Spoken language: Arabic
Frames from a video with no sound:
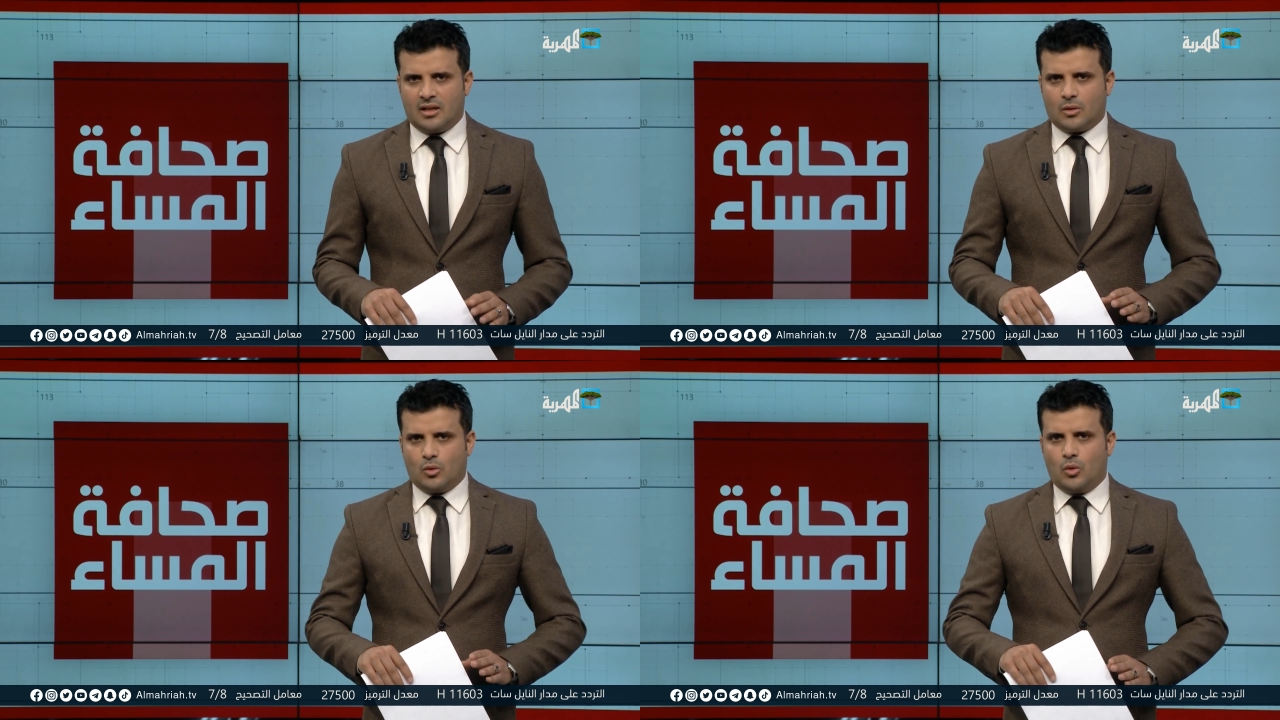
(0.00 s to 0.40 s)

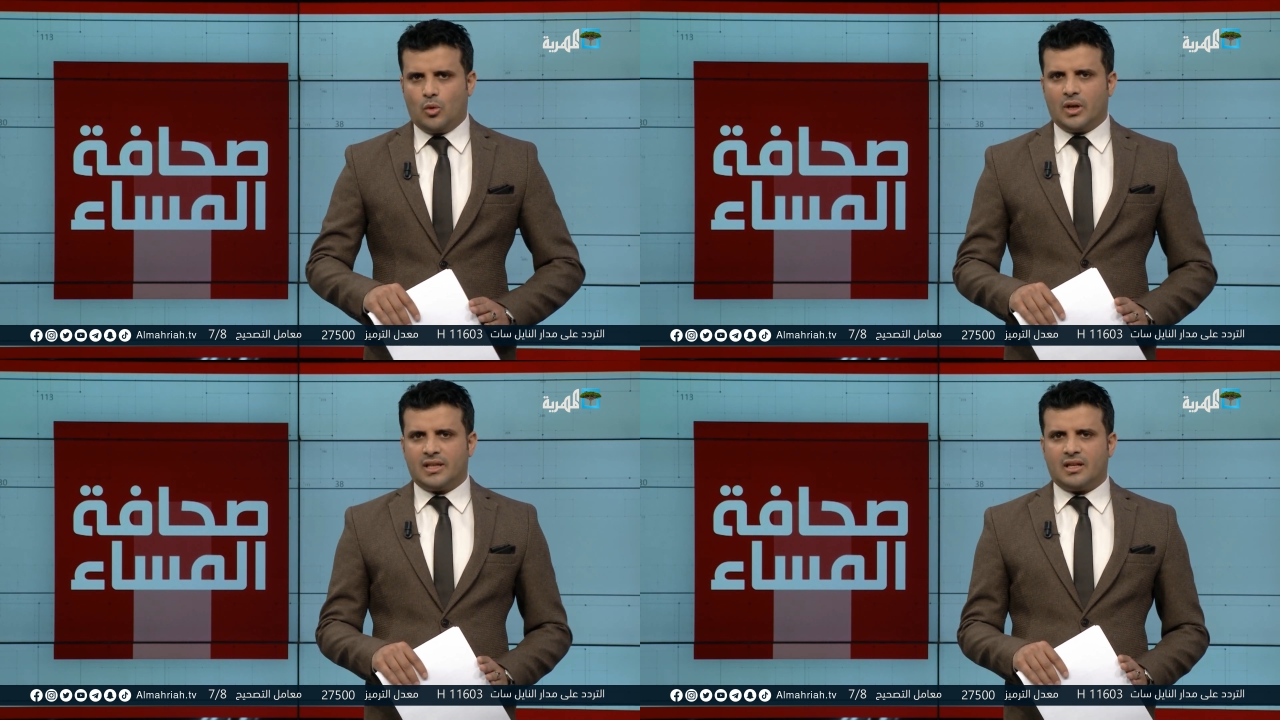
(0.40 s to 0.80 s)

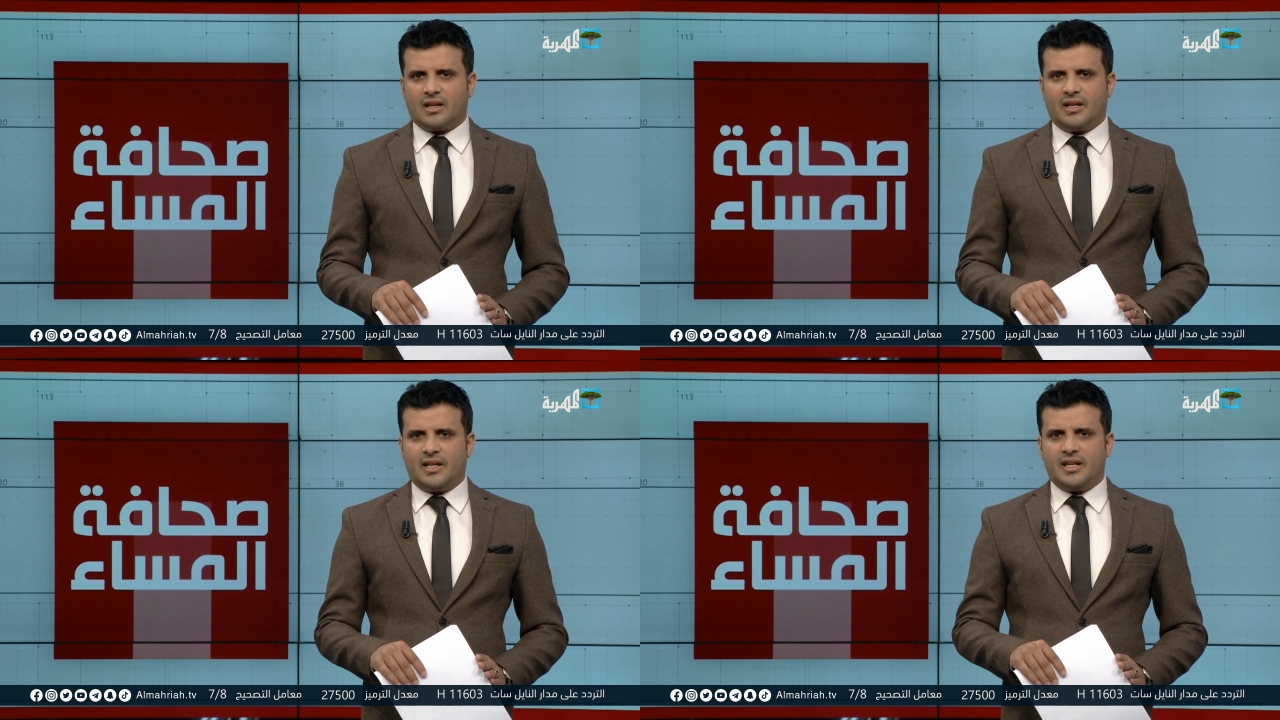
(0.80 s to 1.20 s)
يقول
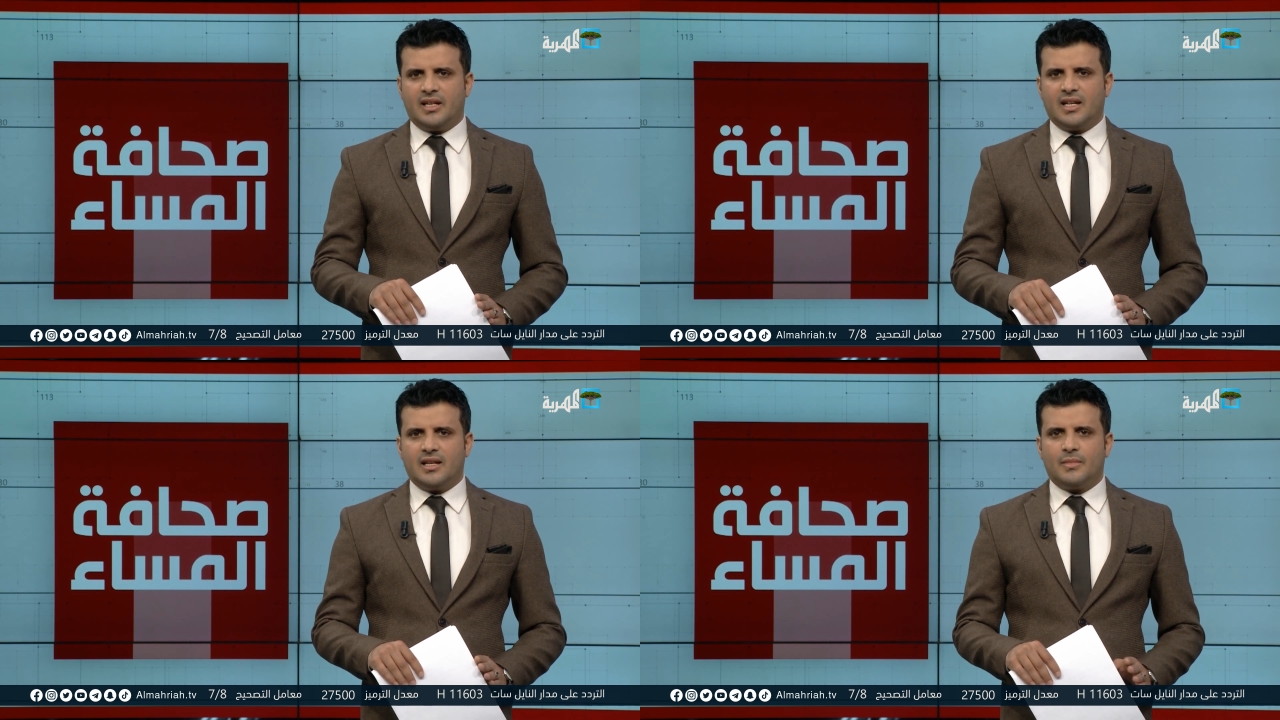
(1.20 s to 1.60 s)
التقرير
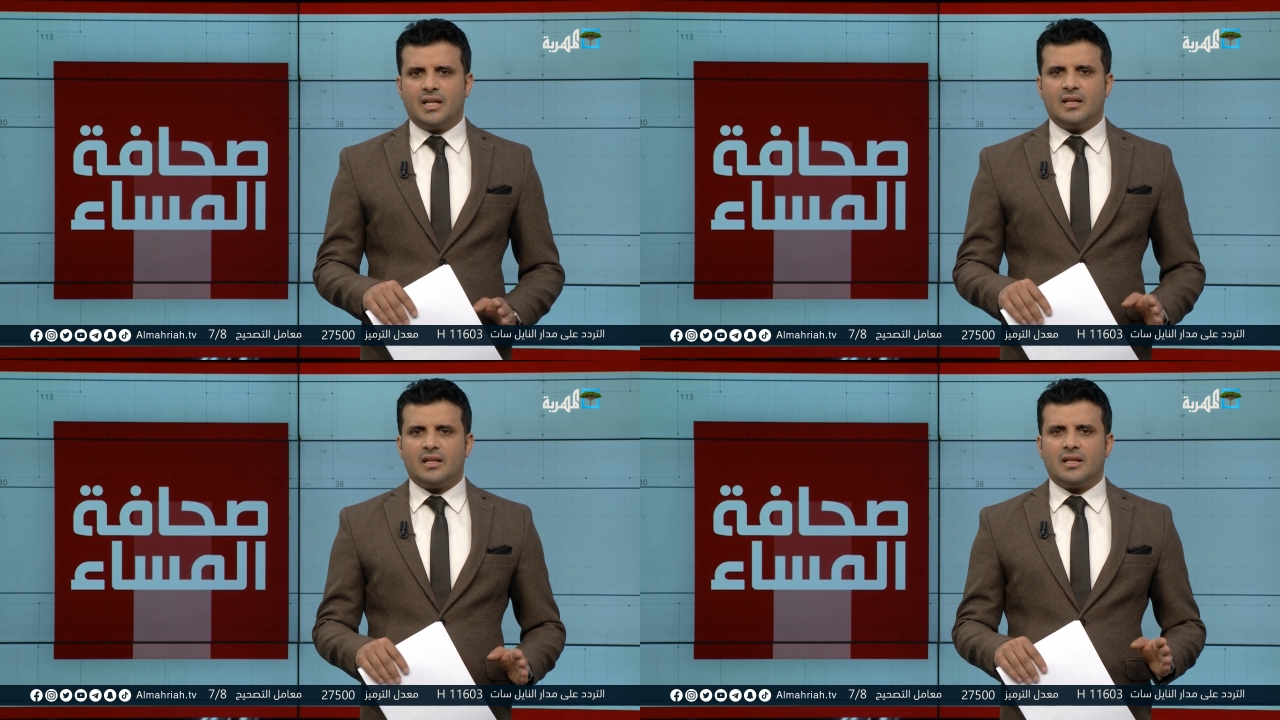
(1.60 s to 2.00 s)
إن
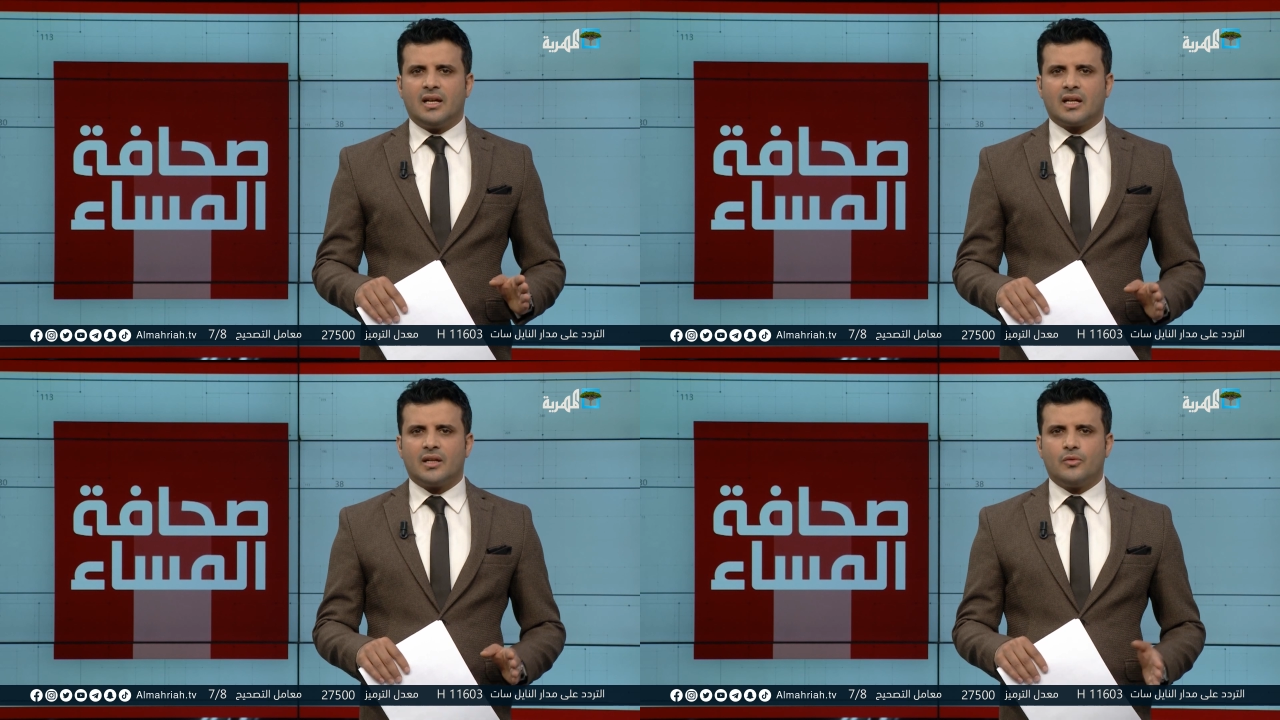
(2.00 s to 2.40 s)
اليمن
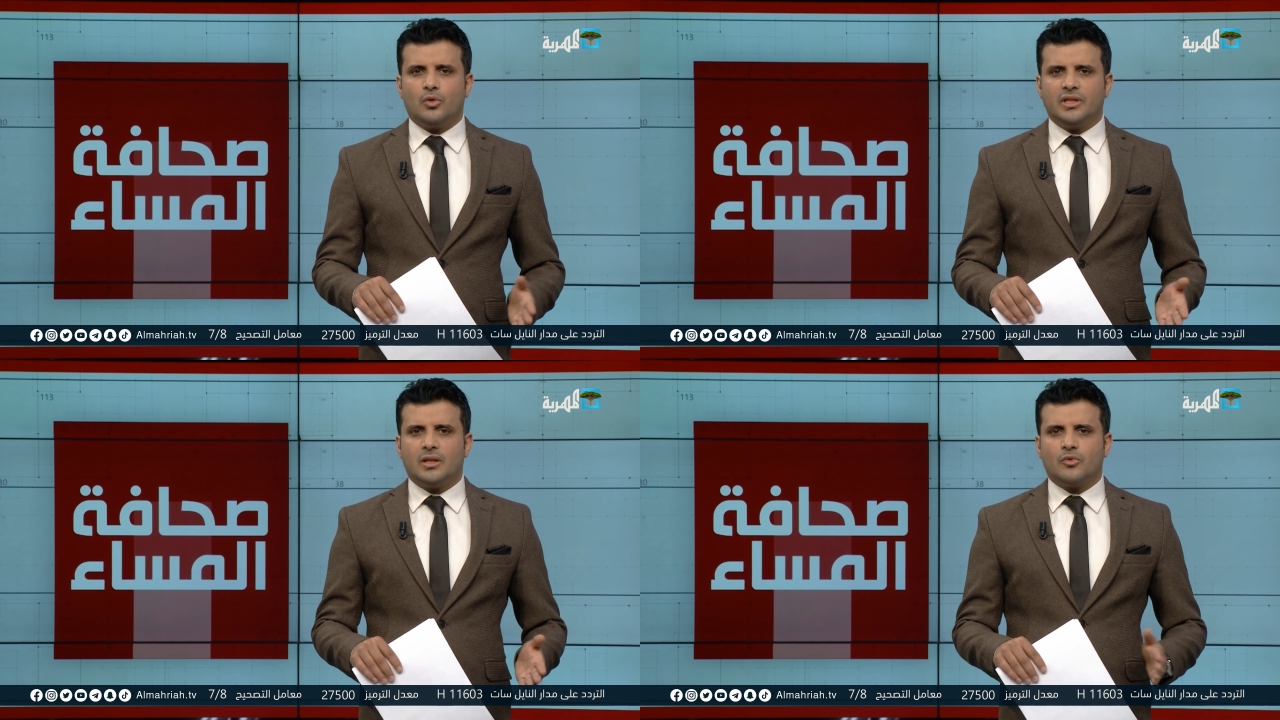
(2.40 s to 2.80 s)
يقف عند